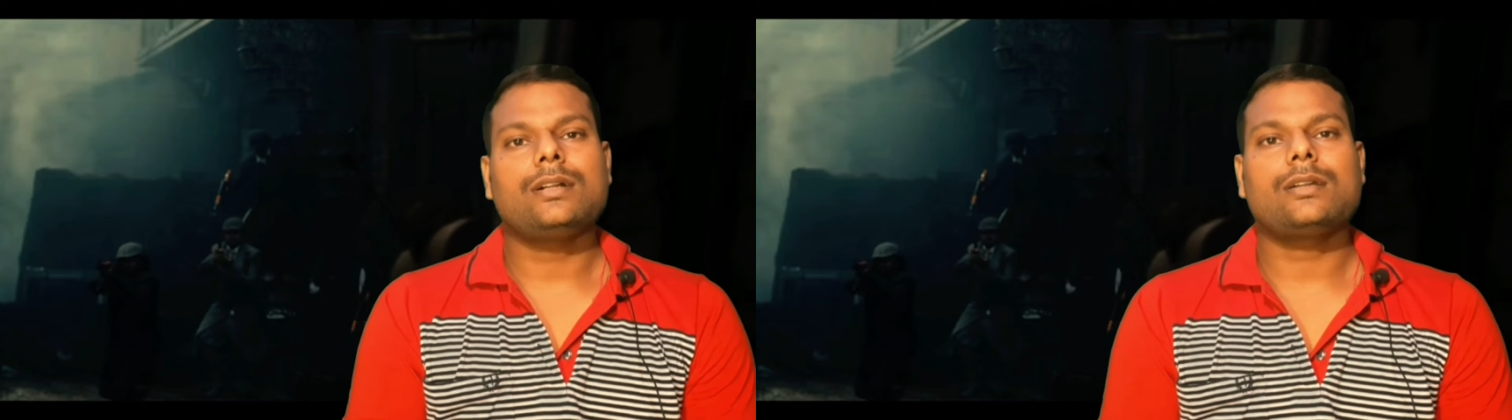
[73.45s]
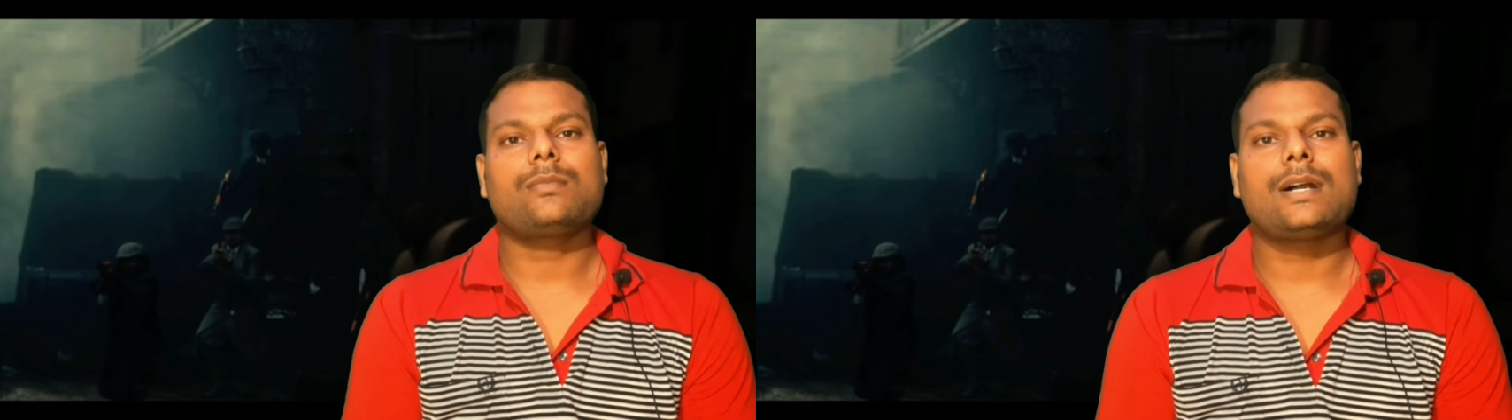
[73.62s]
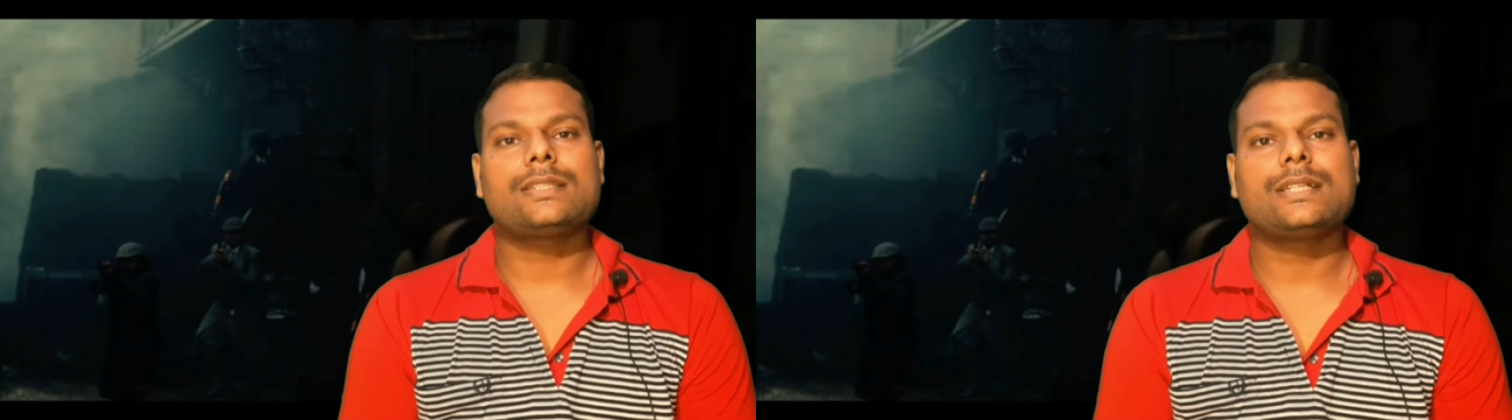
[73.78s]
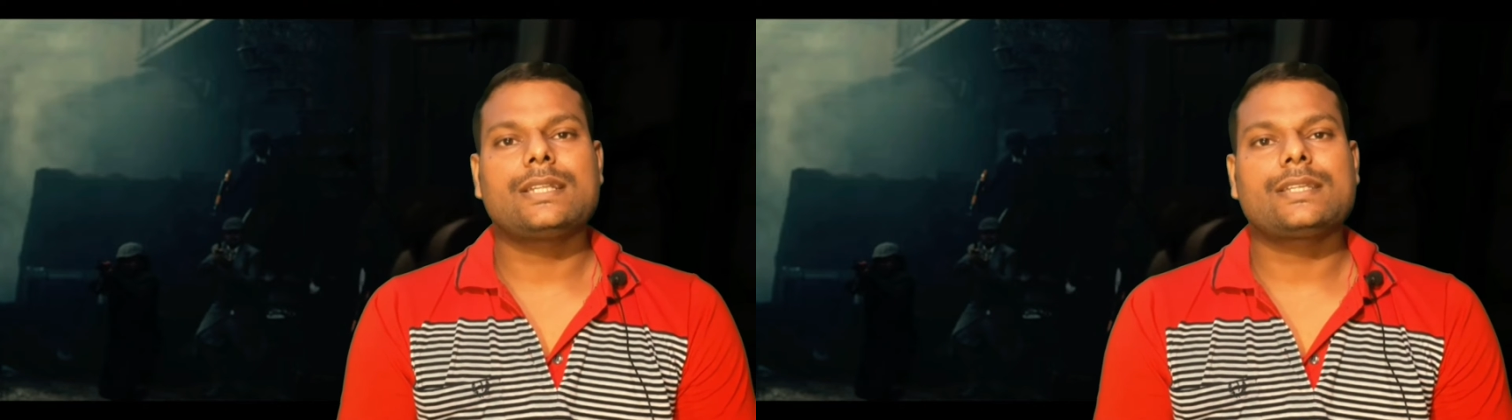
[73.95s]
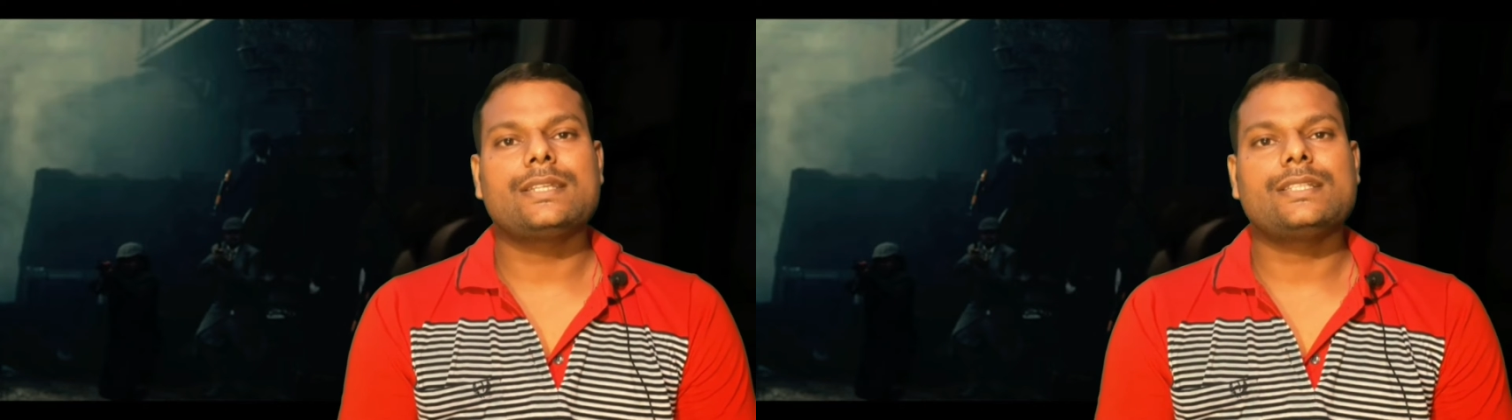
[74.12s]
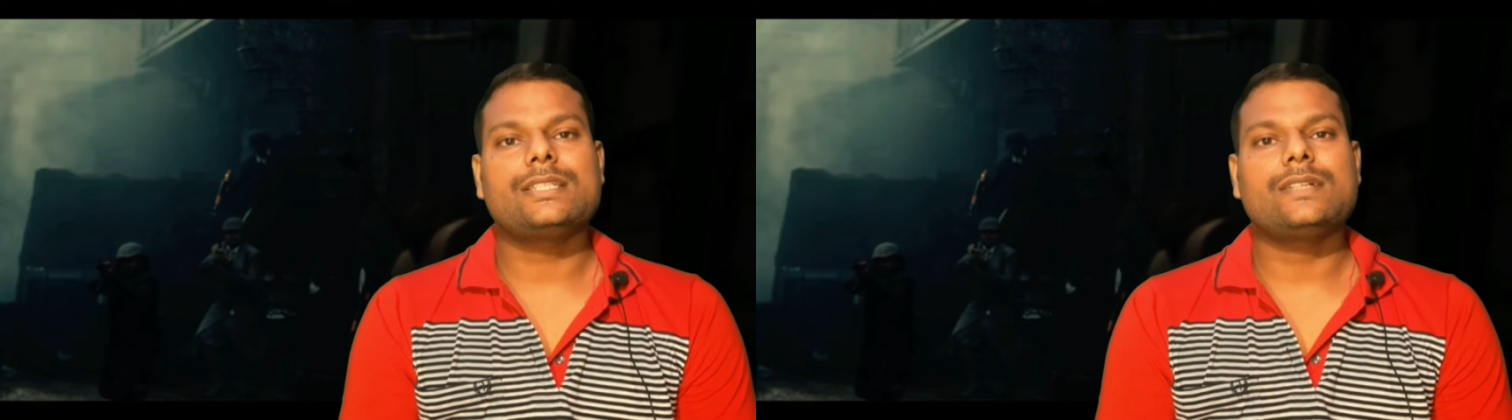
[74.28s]
अगर बात करें
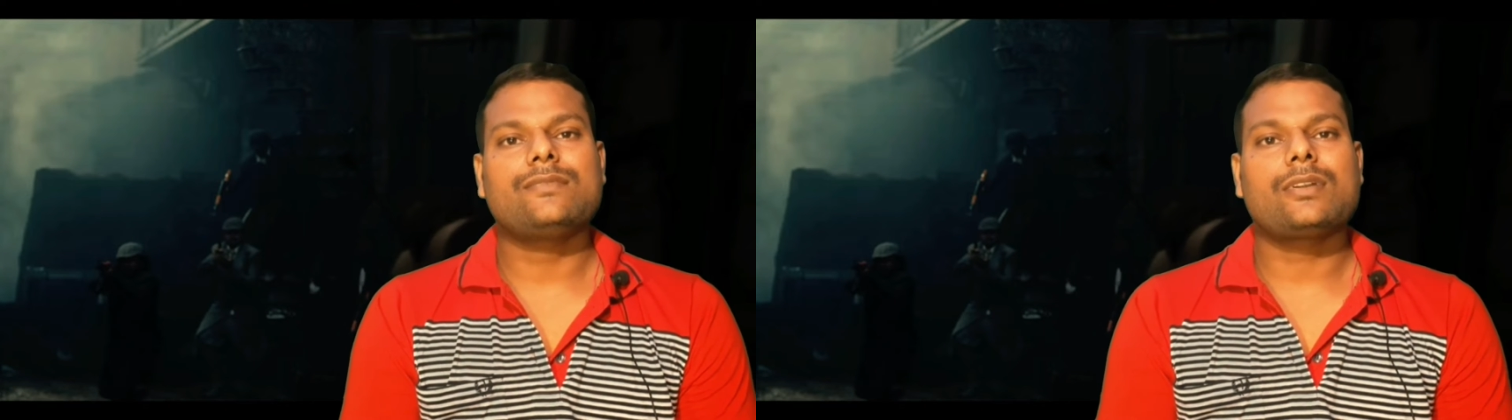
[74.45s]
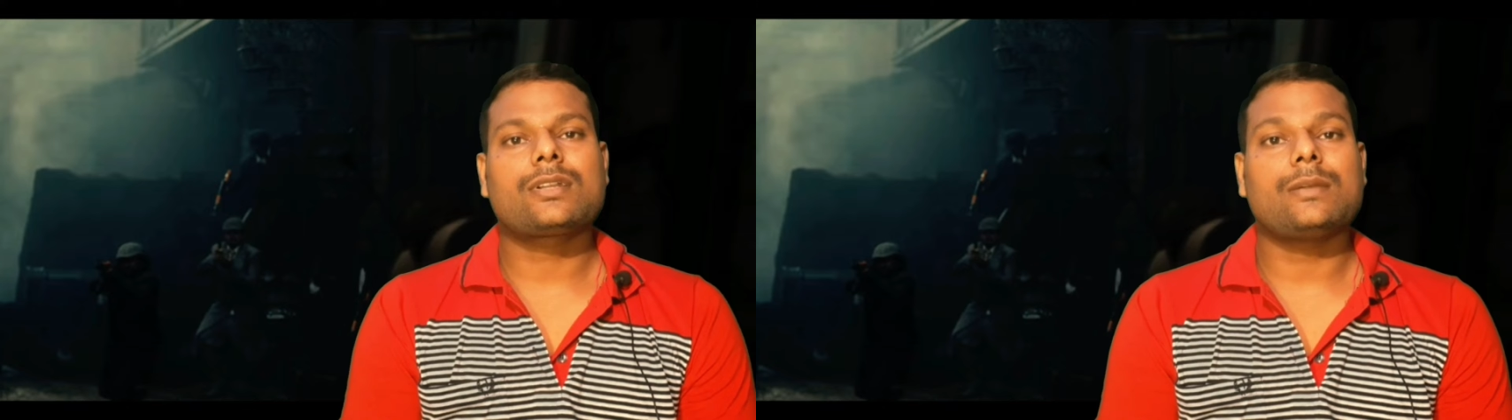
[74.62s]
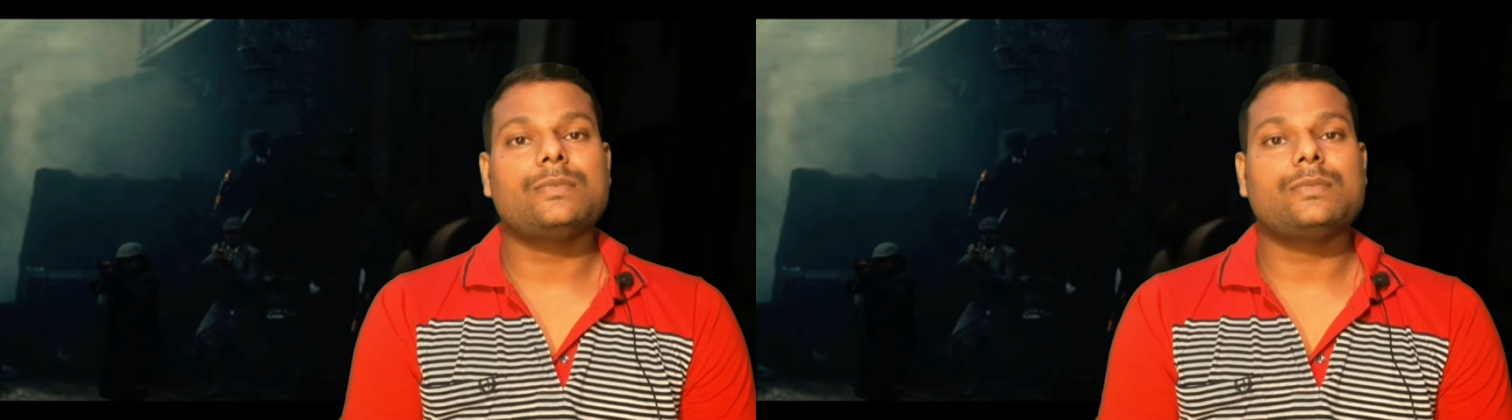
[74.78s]
के और